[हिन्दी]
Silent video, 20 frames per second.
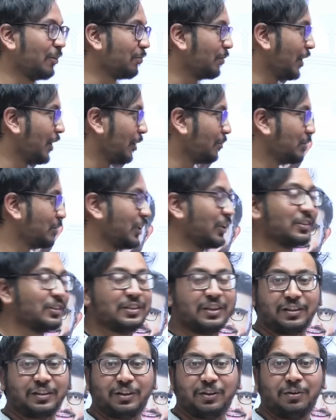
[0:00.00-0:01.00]
पर आप जीत
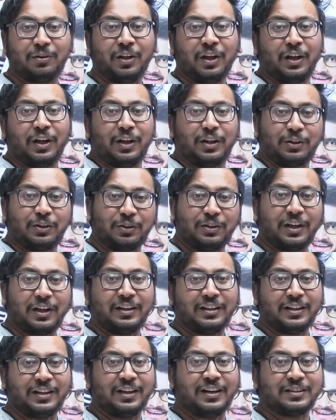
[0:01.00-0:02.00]
सकते हो तो
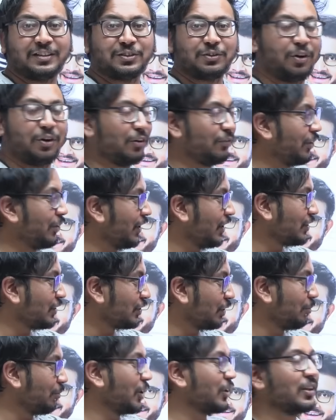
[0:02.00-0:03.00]
धनतेरस का ऑफर है
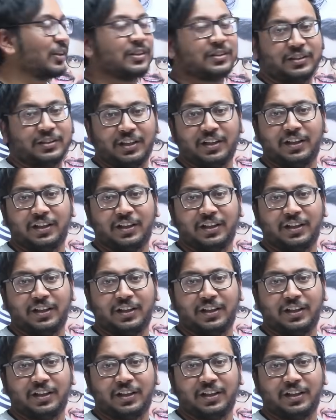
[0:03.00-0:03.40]
जबरदस्त